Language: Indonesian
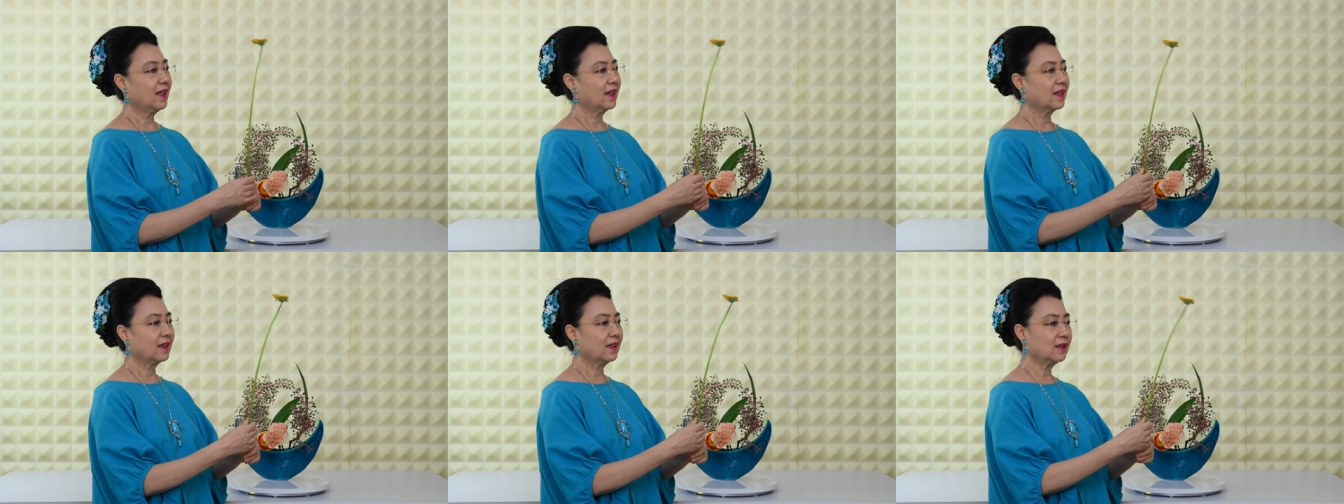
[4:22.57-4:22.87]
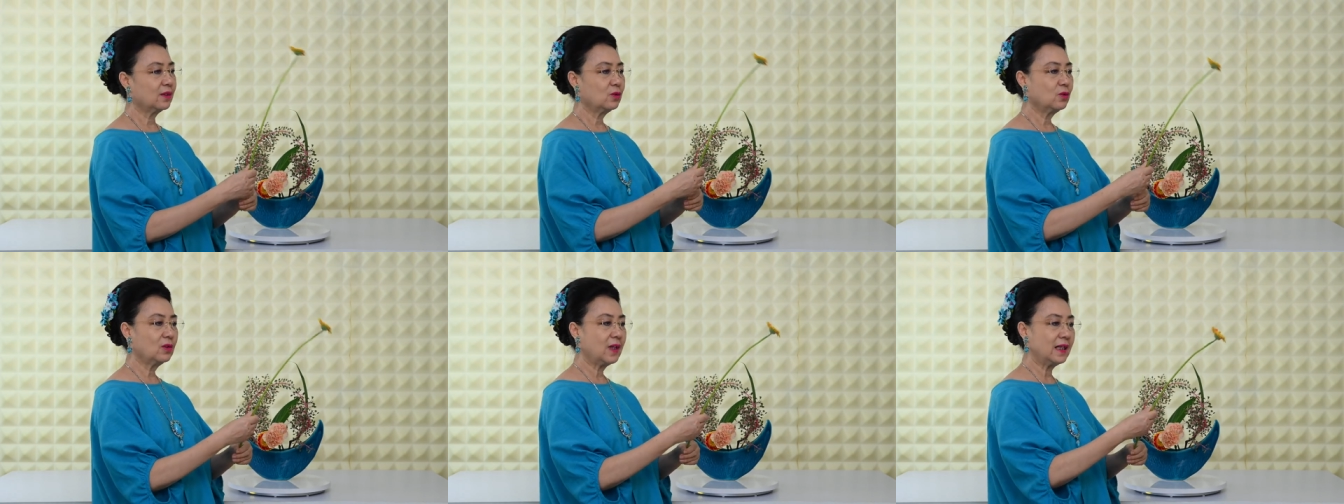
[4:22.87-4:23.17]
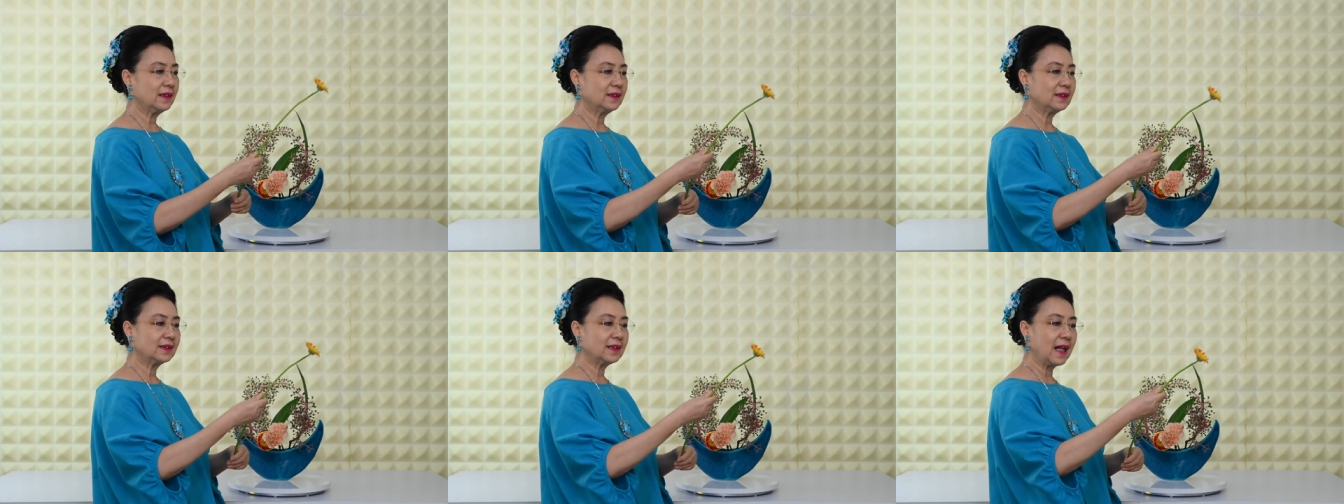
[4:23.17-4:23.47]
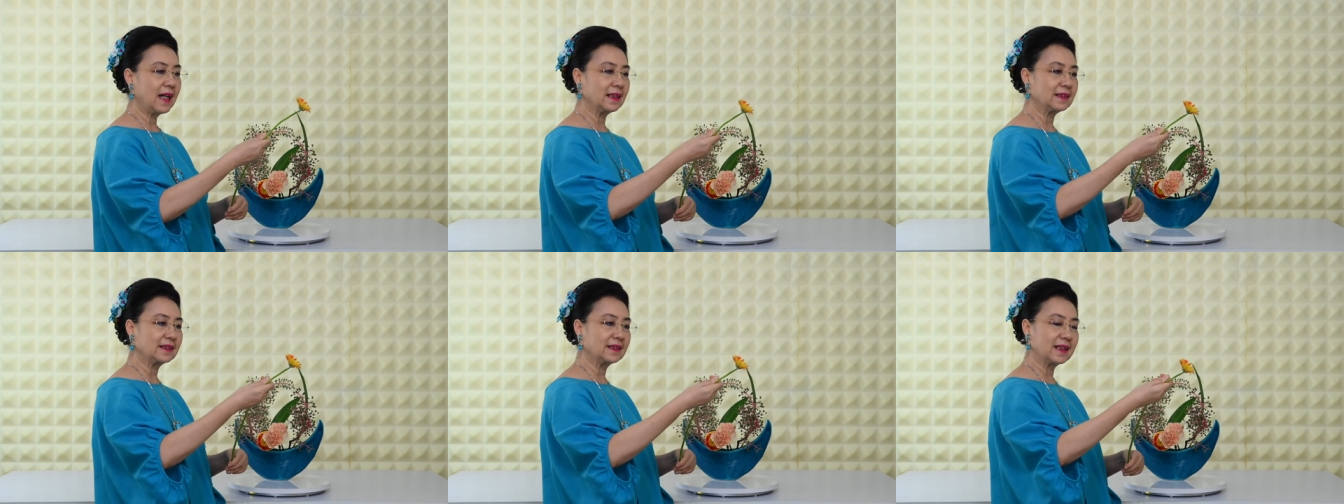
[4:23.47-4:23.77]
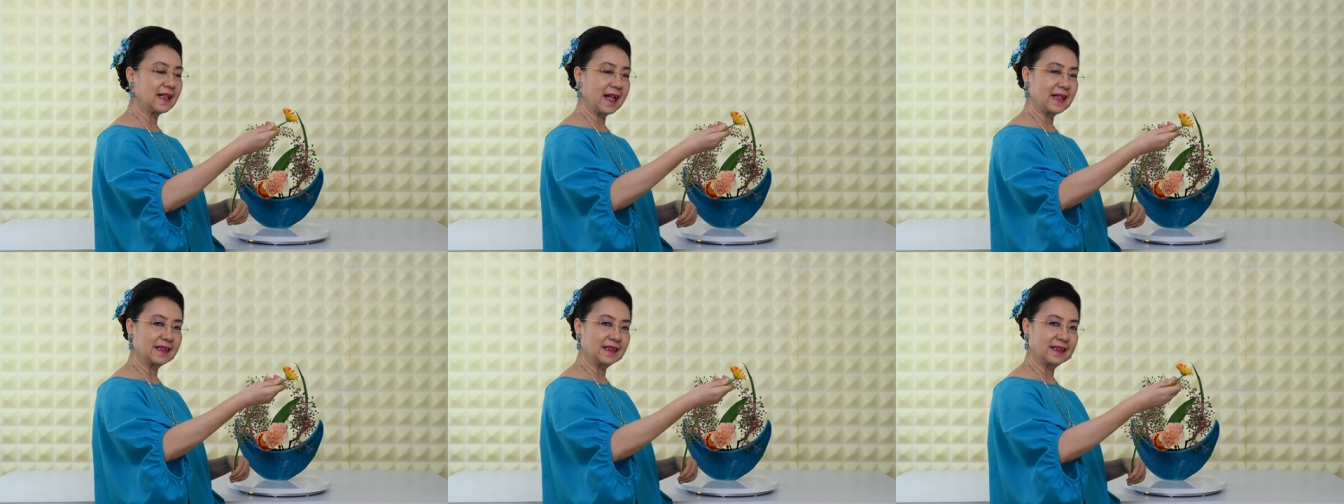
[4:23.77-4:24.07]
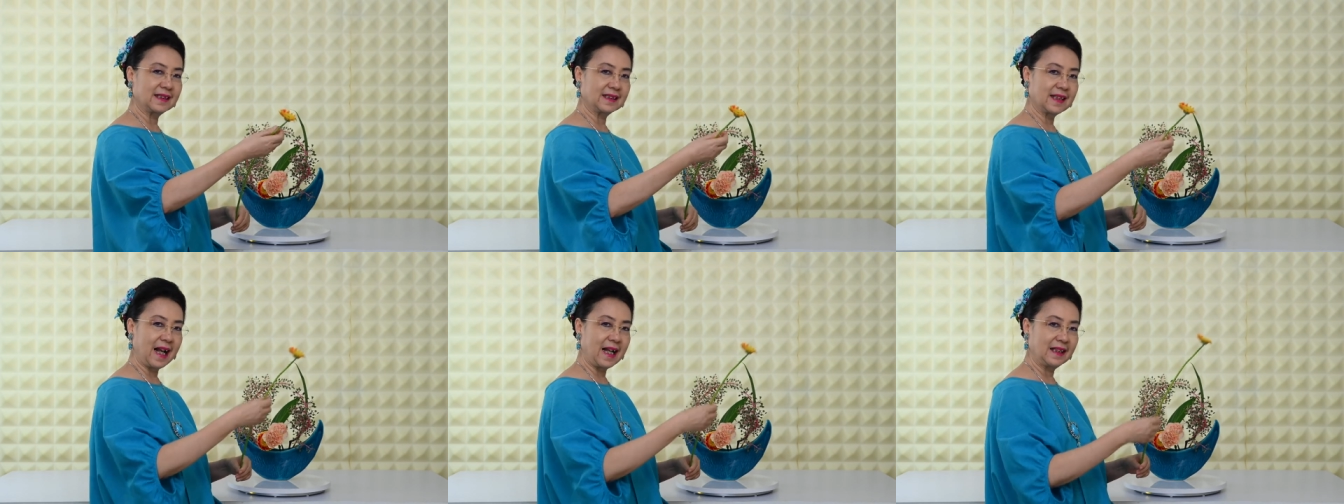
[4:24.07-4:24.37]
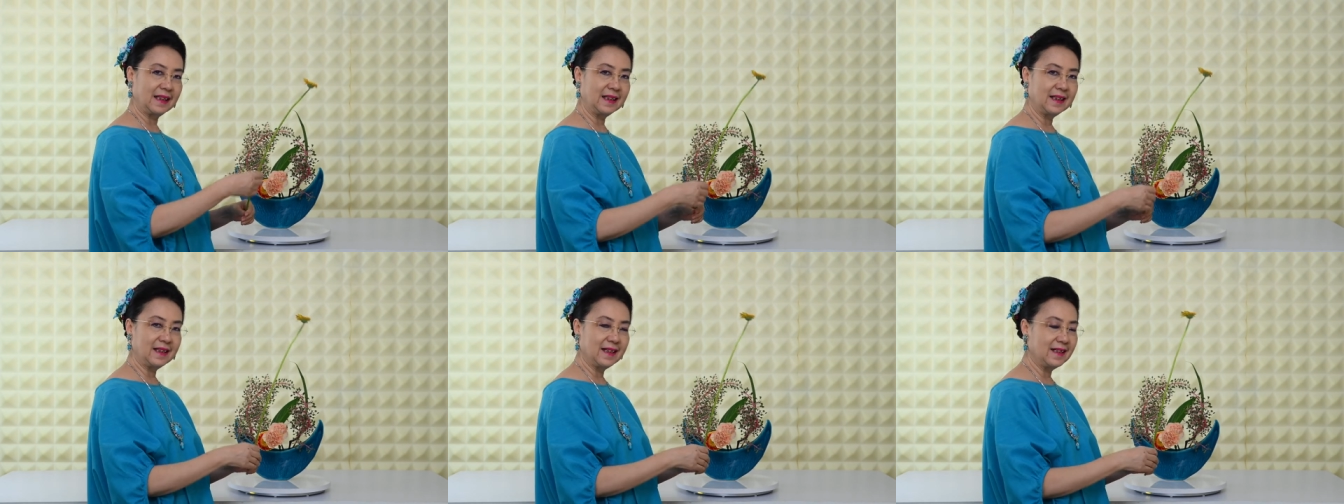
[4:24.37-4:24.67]
lengkungannya sangat serasi
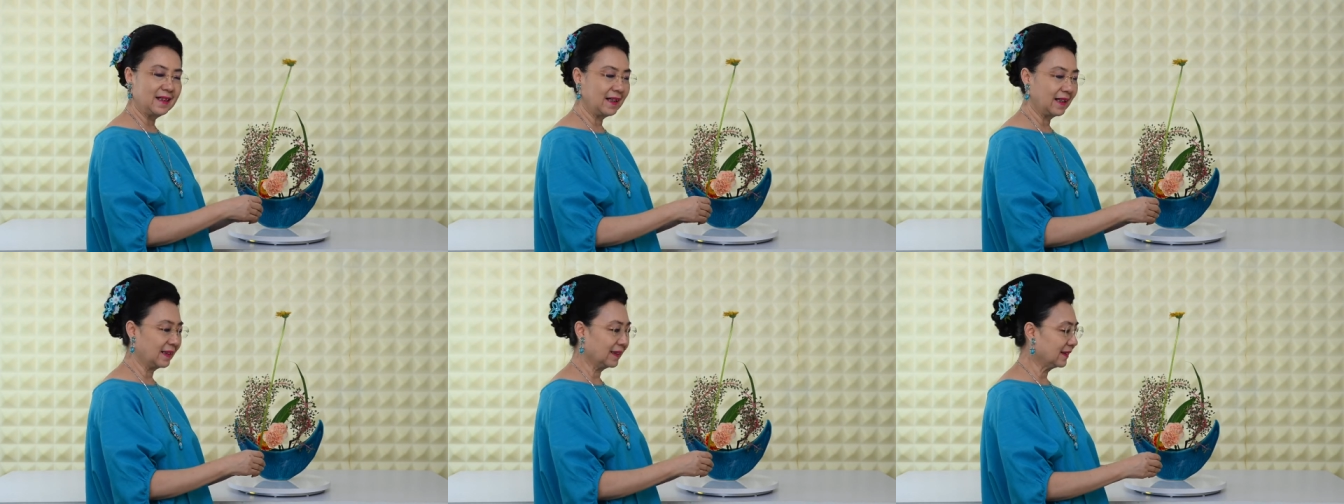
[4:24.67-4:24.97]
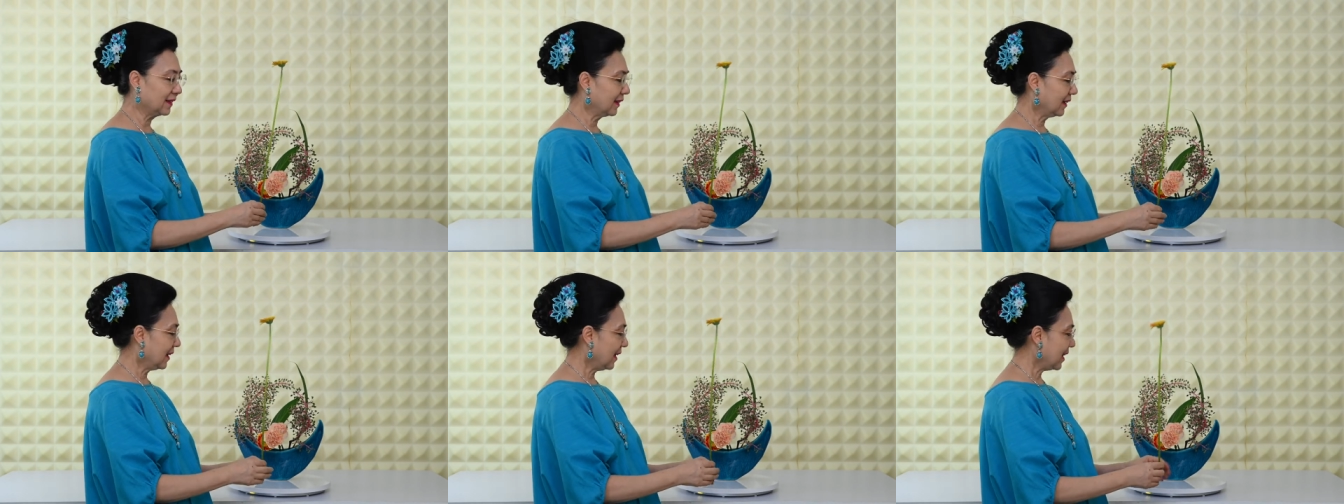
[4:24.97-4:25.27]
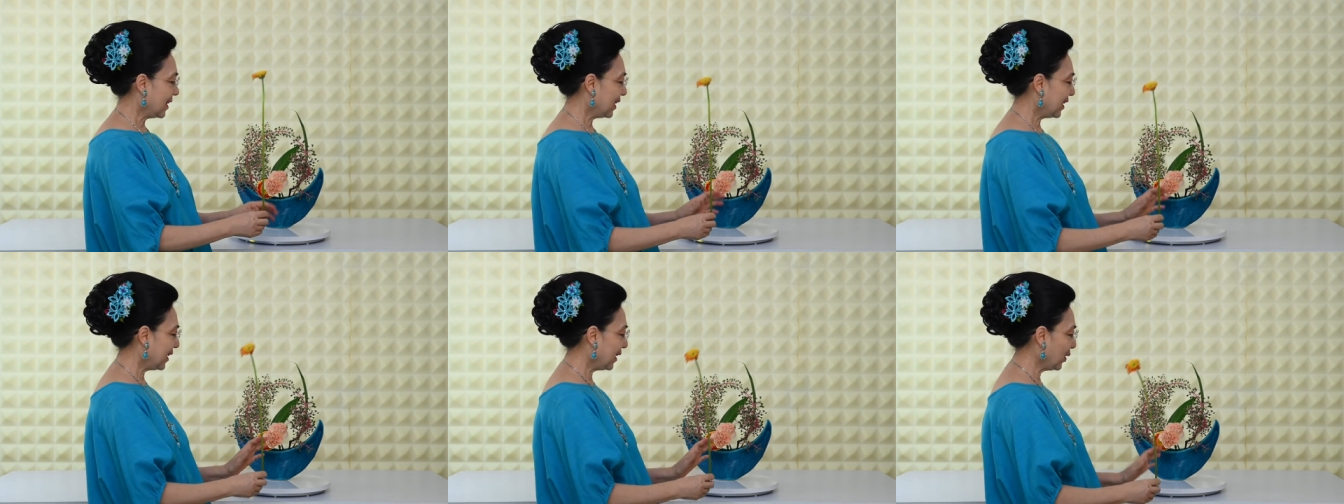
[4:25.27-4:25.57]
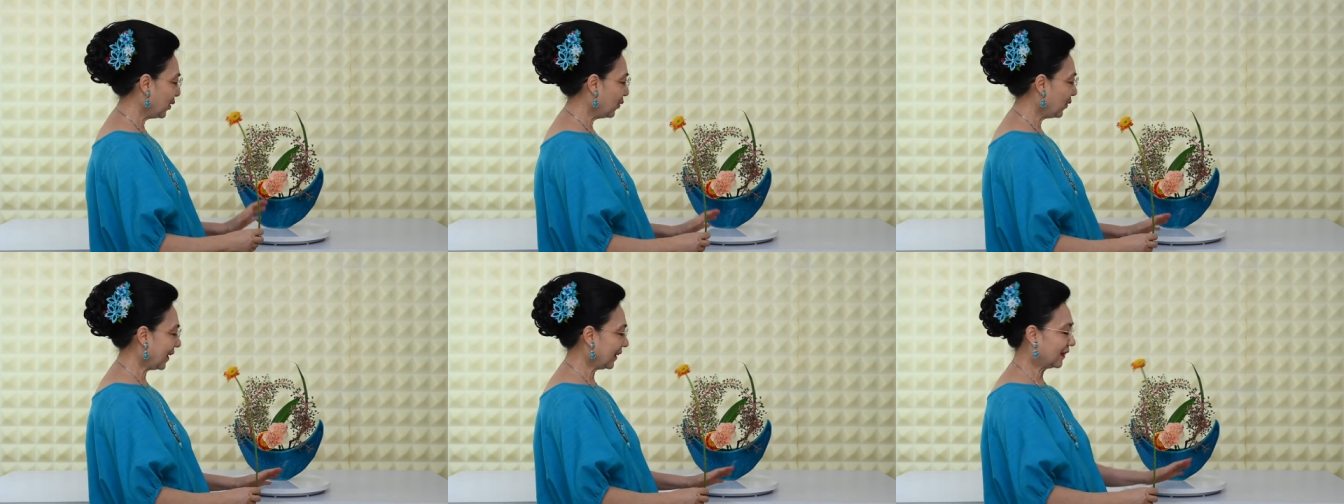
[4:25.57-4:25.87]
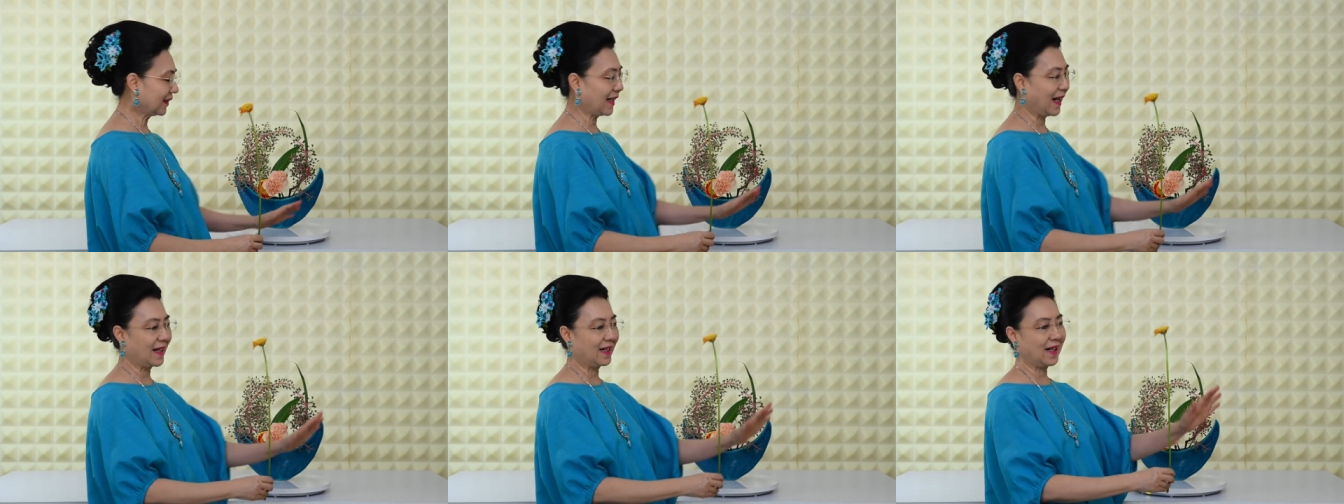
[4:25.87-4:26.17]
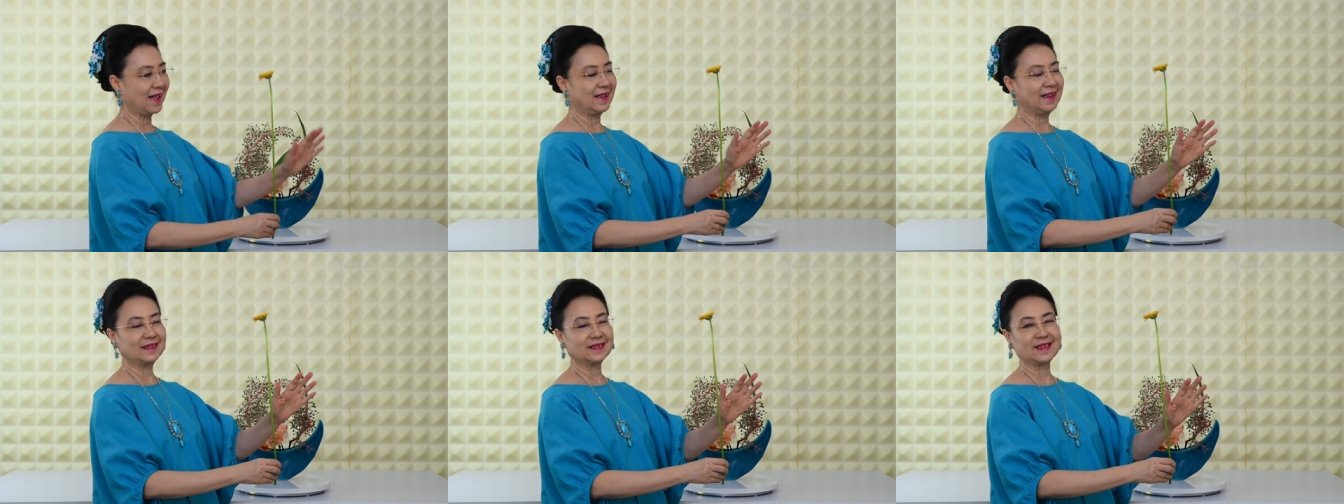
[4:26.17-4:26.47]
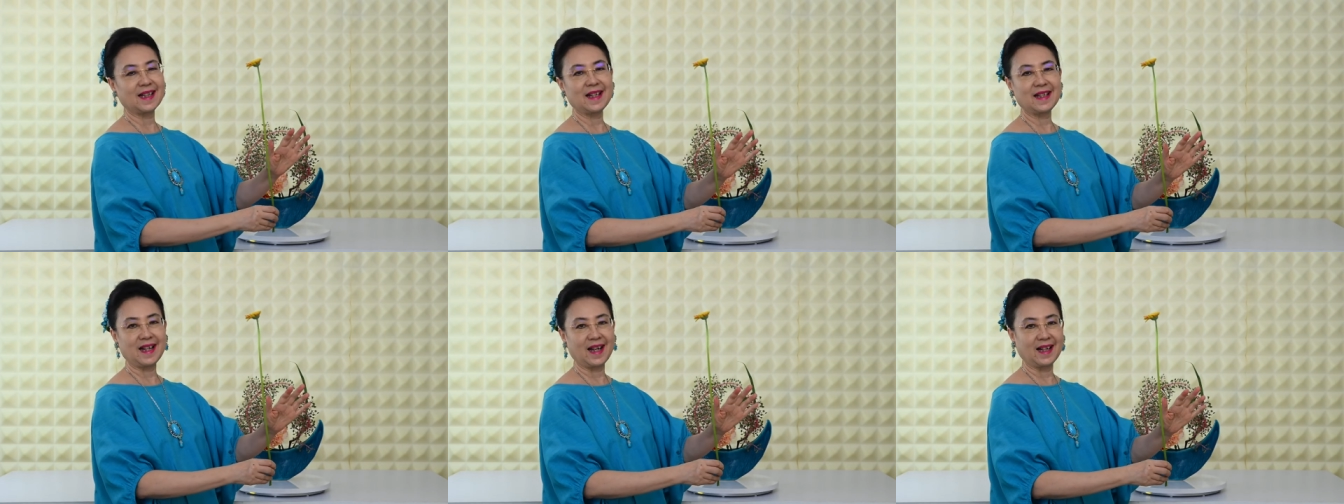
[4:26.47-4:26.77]
sekali dengan siluet rangkaian
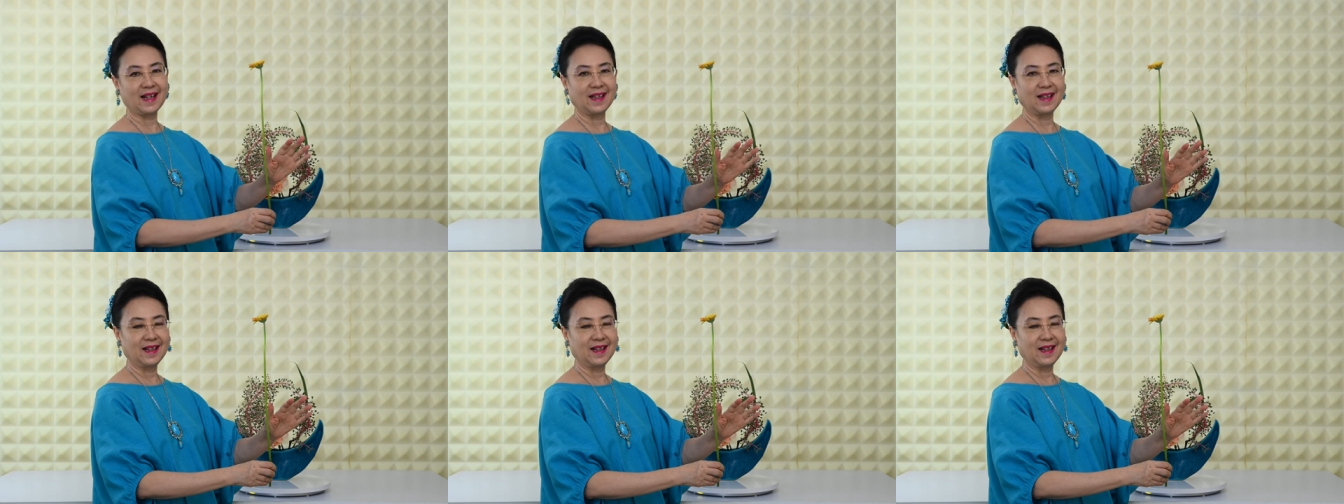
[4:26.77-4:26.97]
saya